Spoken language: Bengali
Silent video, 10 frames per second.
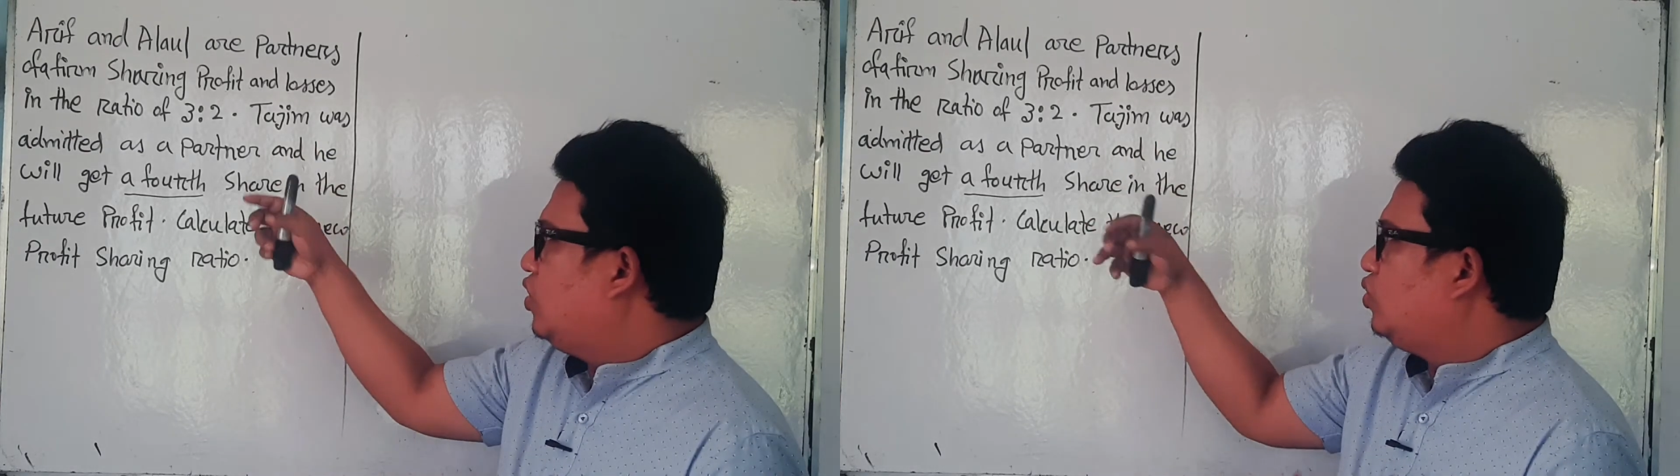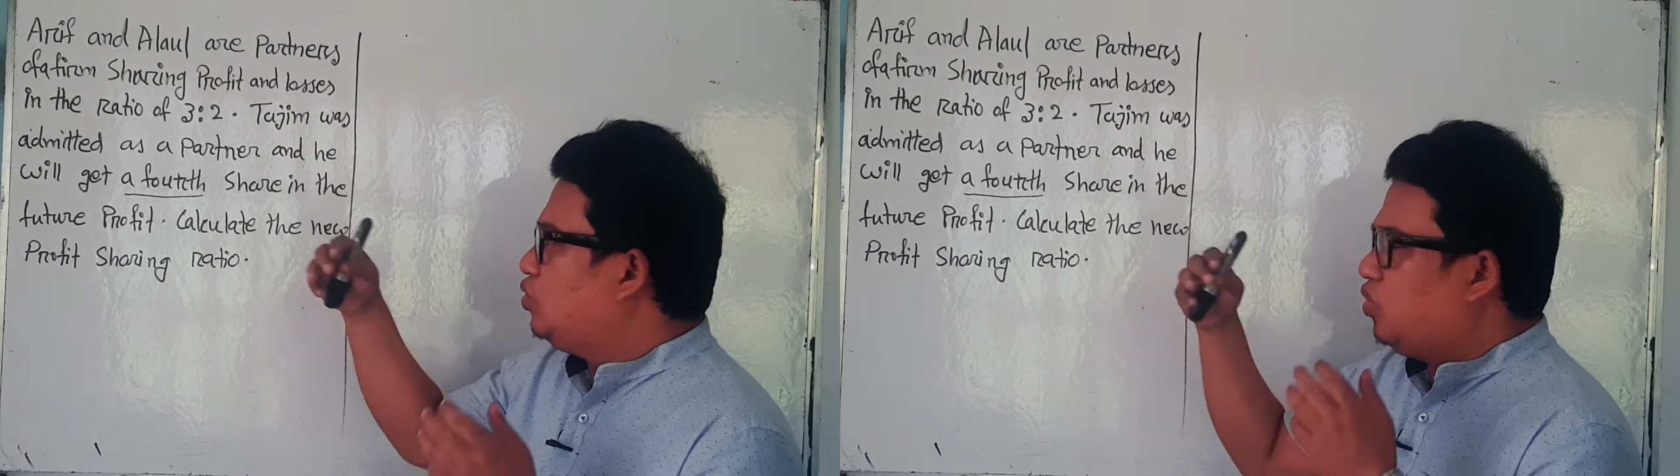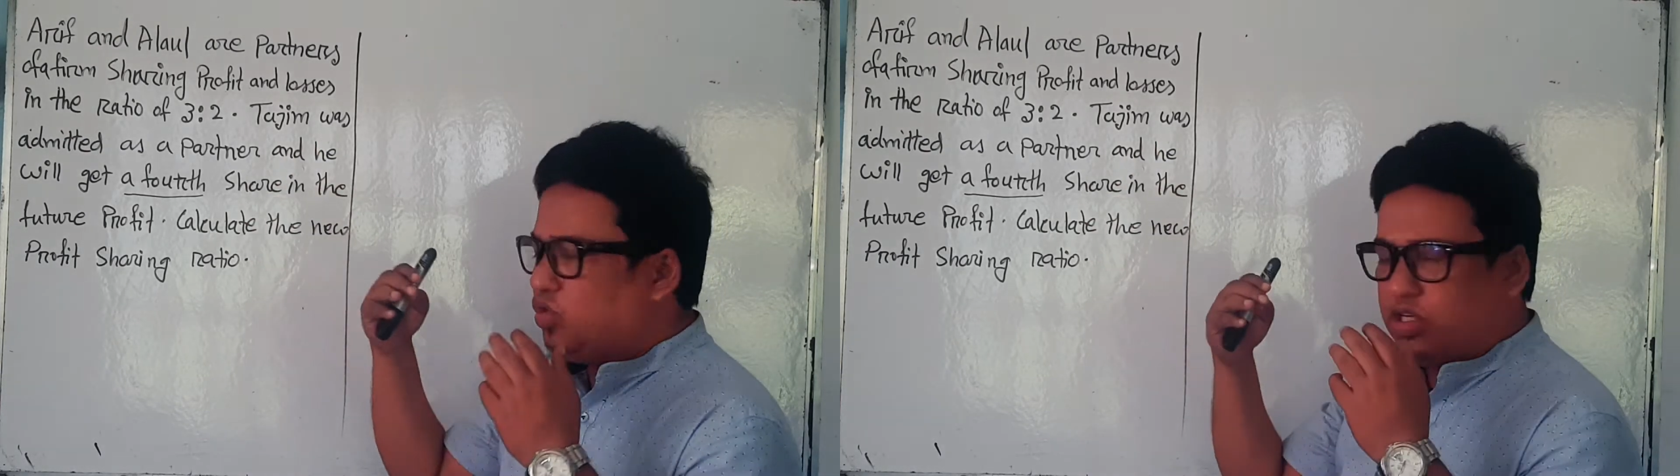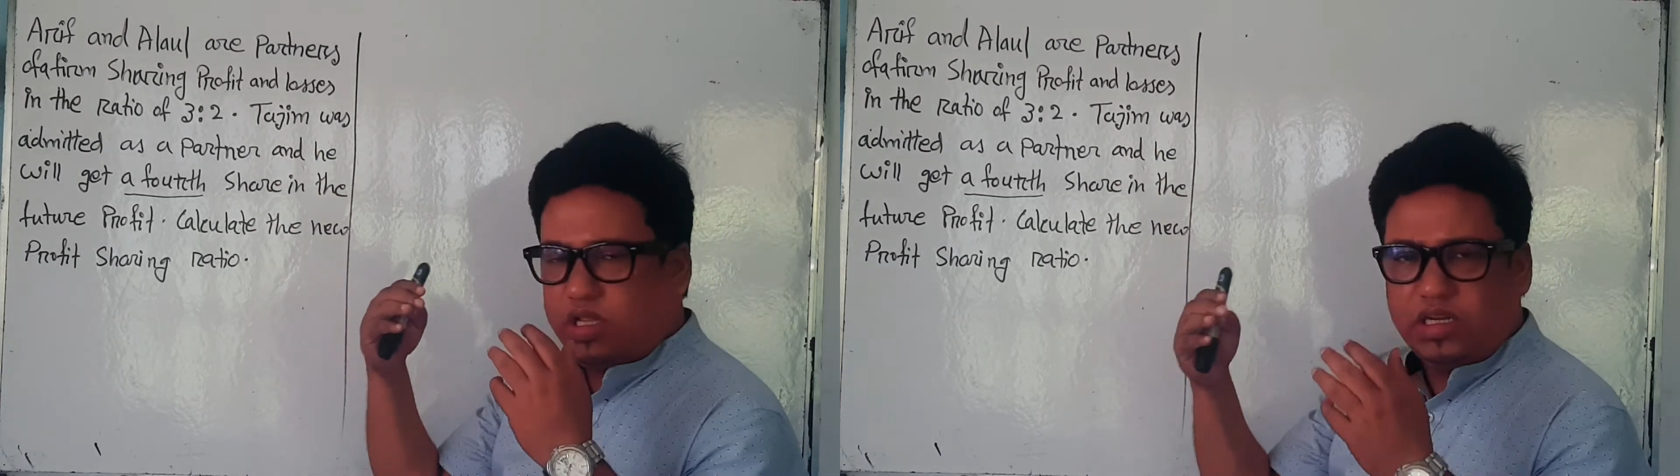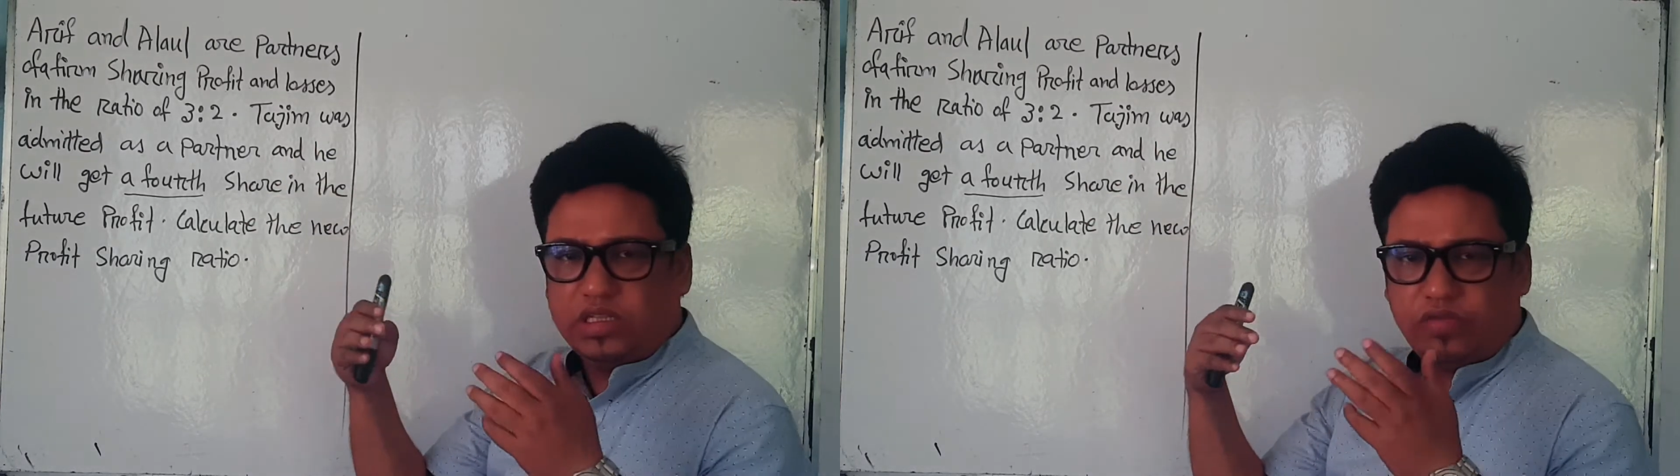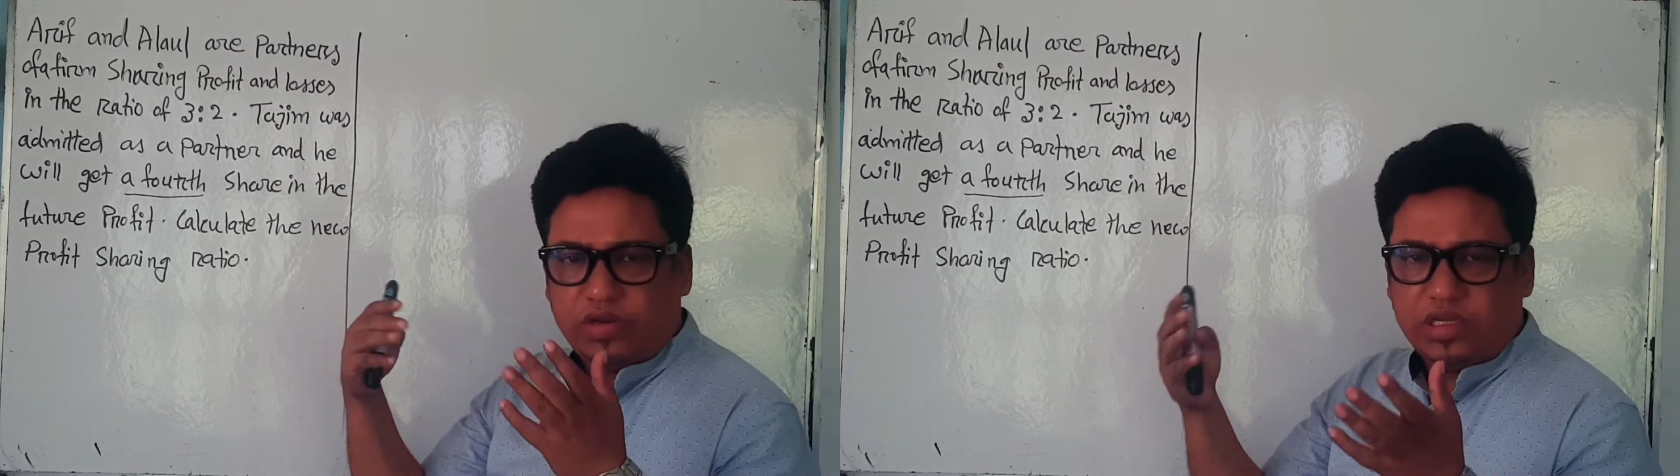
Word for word: নতুন অংশীদার হিসাবে